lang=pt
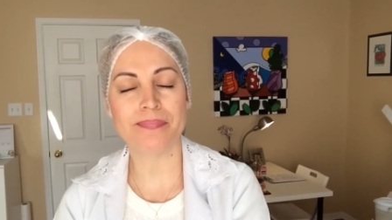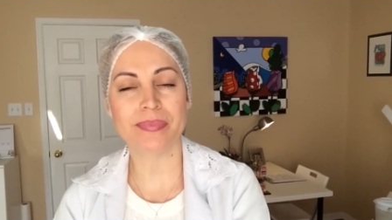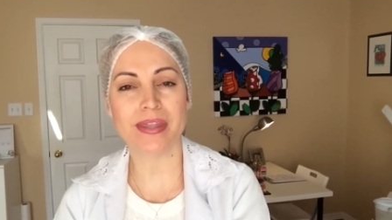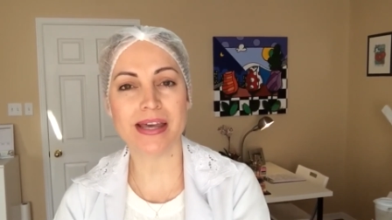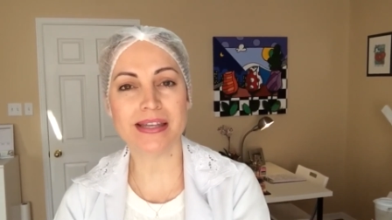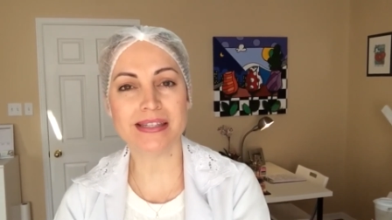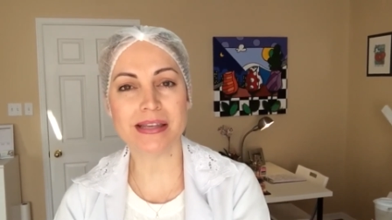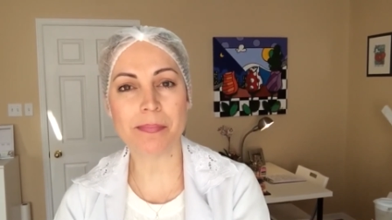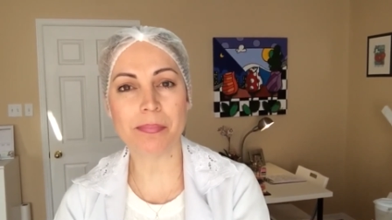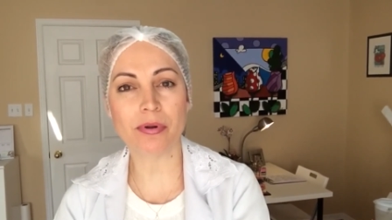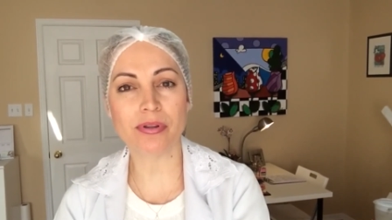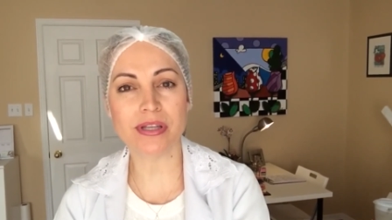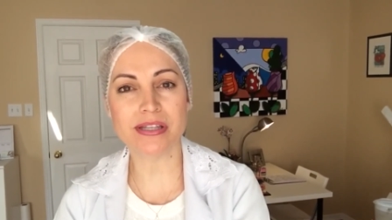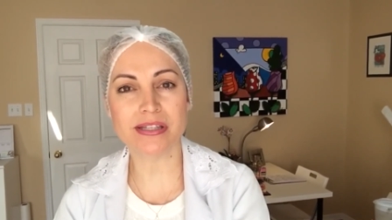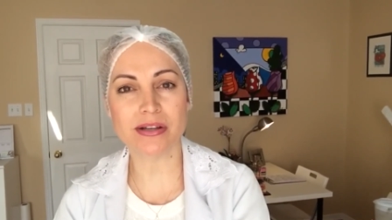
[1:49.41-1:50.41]
dessa
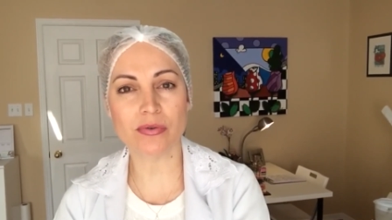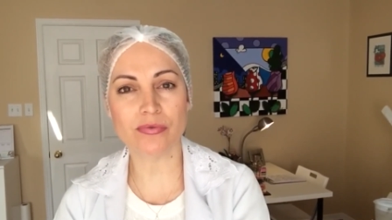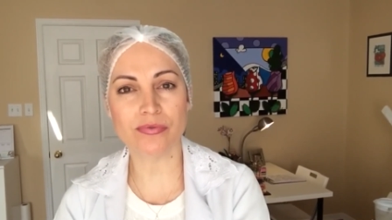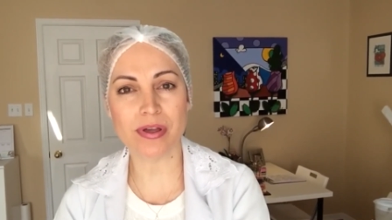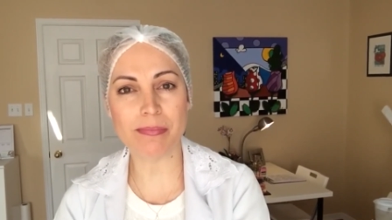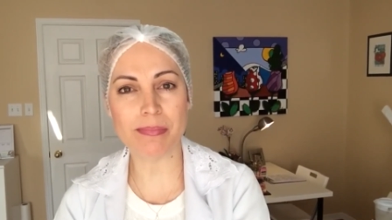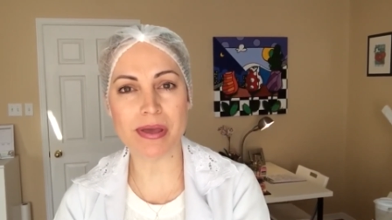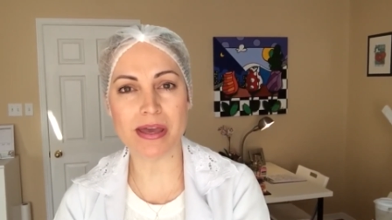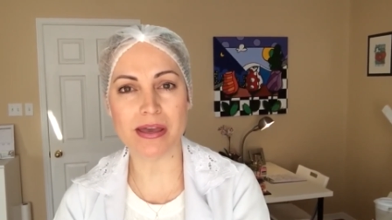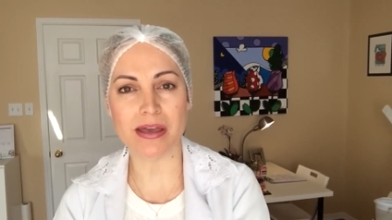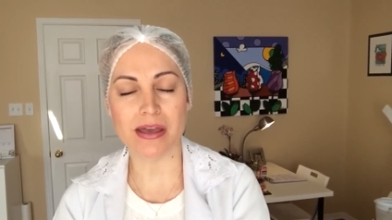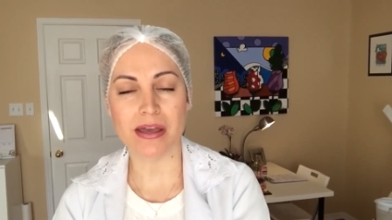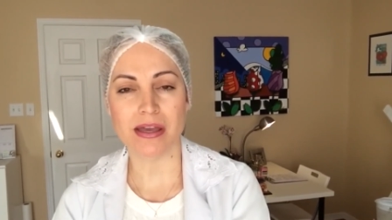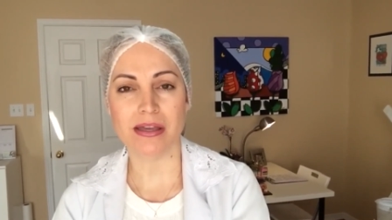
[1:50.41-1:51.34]
proteção UVB.